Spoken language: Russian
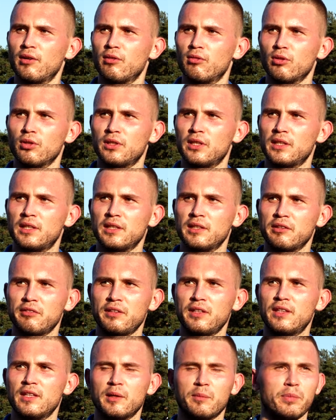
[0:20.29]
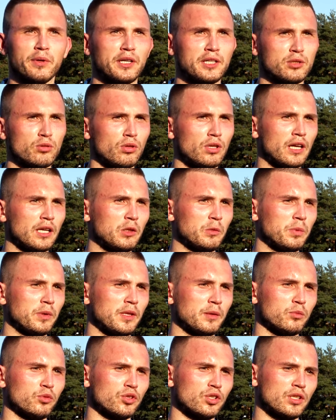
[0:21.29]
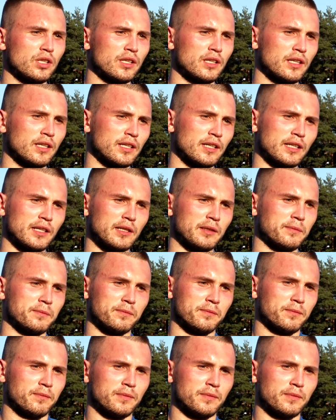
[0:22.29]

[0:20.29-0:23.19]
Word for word: Вот, это видно по результату, потому что